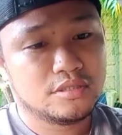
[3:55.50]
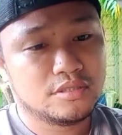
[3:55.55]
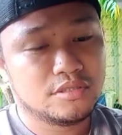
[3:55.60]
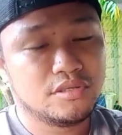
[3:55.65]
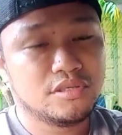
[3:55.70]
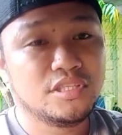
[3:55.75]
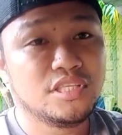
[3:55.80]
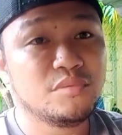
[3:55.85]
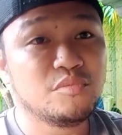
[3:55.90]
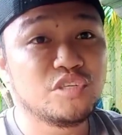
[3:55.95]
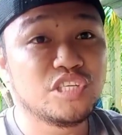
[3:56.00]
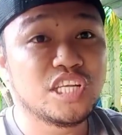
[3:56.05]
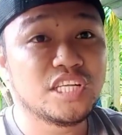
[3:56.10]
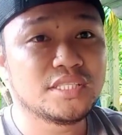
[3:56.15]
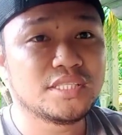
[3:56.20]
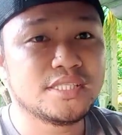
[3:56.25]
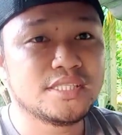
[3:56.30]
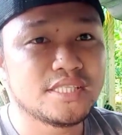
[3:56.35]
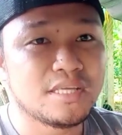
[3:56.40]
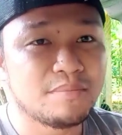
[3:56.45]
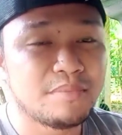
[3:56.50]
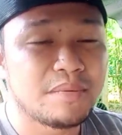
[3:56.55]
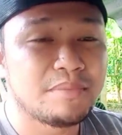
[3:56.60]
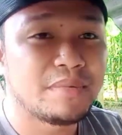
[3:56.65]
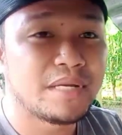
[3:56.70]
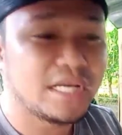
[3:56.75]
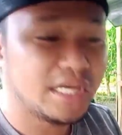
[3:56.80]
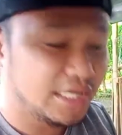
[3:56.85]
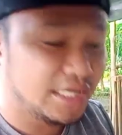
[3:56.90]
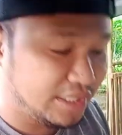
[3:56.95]
So, hindi muna natin siya
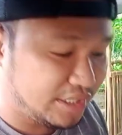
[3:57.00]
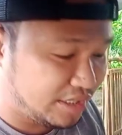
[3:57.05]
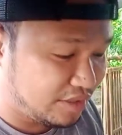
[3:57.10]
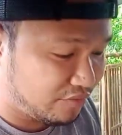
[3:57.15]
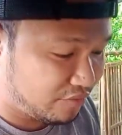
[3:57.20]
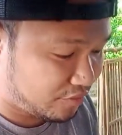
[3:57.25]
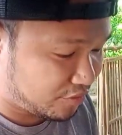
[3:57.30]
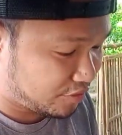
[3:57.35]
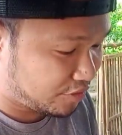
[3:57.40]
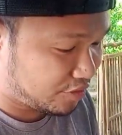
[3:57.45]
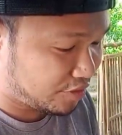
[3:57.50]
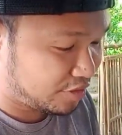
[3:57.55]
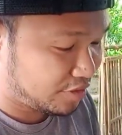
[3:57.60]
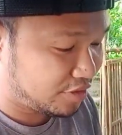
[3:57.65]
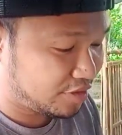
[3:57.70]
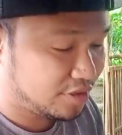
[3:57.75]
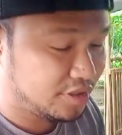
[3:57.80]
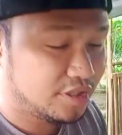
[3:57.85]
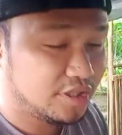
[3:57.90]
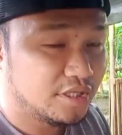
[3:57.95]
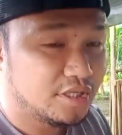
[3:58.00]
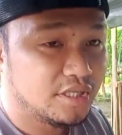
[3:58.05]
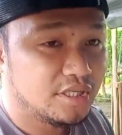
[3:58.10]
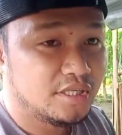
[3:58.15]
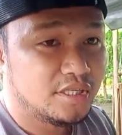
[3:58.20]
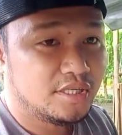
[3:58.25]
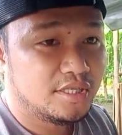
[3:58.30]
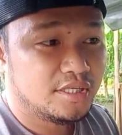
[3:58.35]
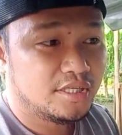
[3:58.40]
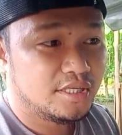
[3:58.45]
papakainin for
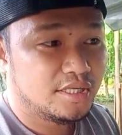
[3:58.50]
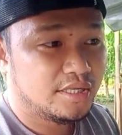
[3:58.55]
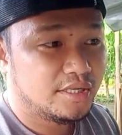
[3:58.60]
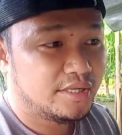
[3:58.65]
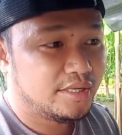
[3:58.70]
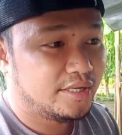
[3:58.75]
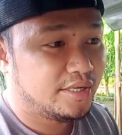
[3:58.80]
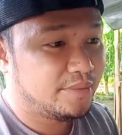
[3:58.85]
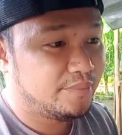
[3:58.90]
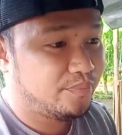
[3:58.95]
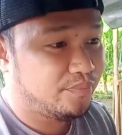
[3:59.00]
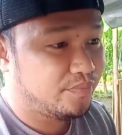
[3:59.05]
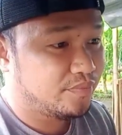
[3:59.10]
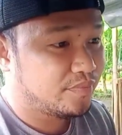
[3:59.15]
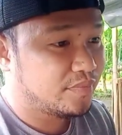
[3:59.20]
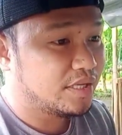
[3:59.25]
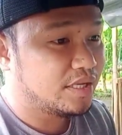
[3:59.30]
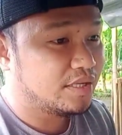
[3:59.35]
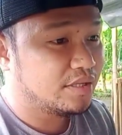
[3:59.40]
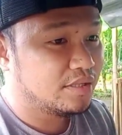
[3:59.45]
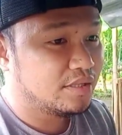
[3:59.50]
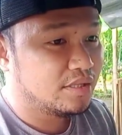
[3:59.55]
um,